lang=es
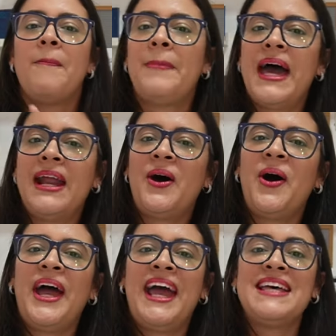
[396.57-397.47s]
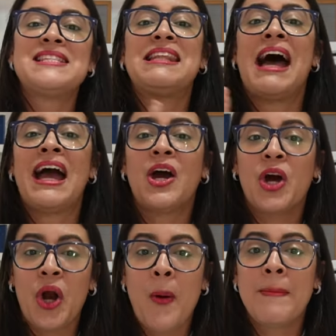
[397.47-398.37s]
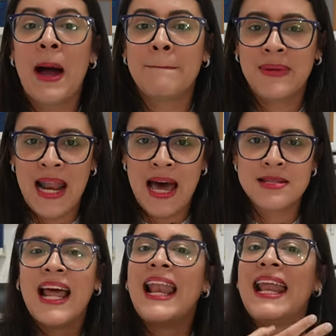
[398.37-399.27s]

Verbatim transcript: pero es la Chroma Blast.